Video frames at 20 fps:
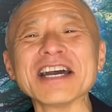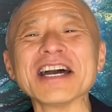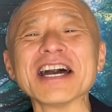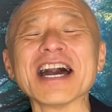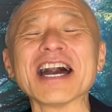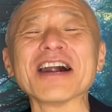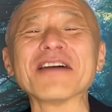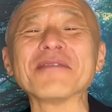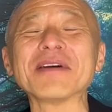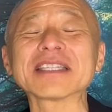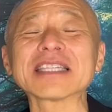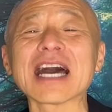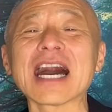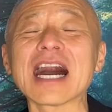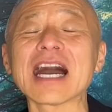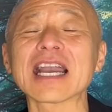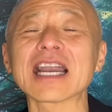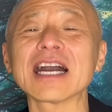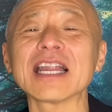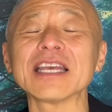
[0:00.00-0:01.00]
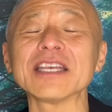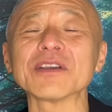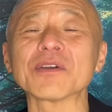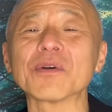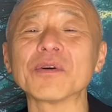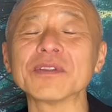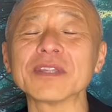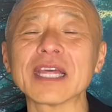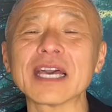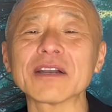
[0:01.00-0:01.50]
あまた、あ、彼に
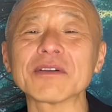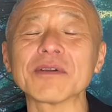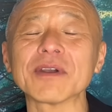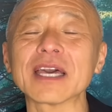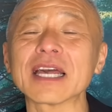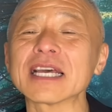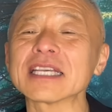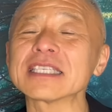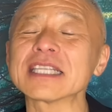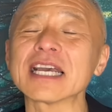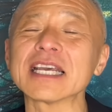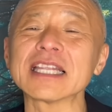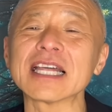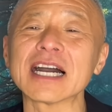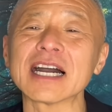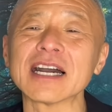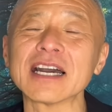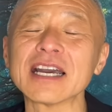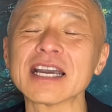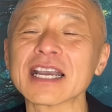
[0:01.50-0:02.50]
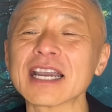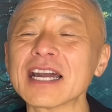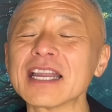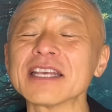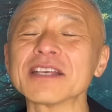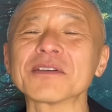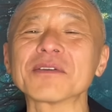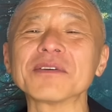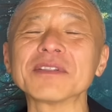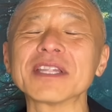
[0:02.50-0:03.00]
こんな役をやらせたいな、彼
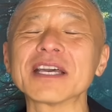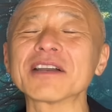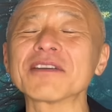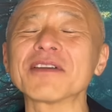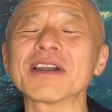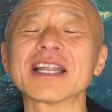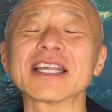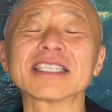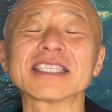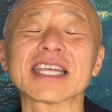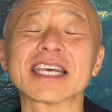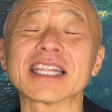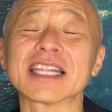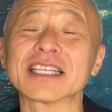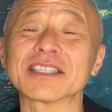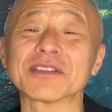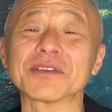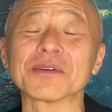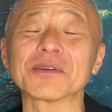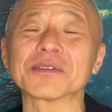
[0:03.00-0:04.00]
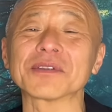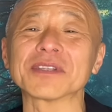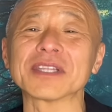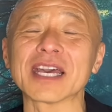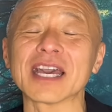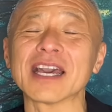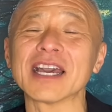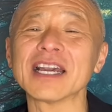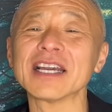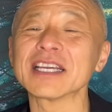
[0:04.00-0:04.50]
にこんな役をやらせたいなということ
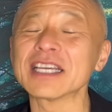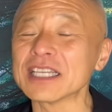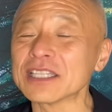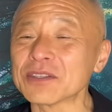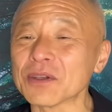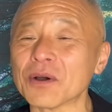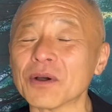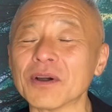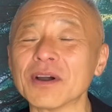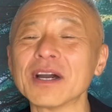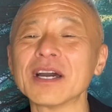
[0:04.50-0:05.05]
で、きっと、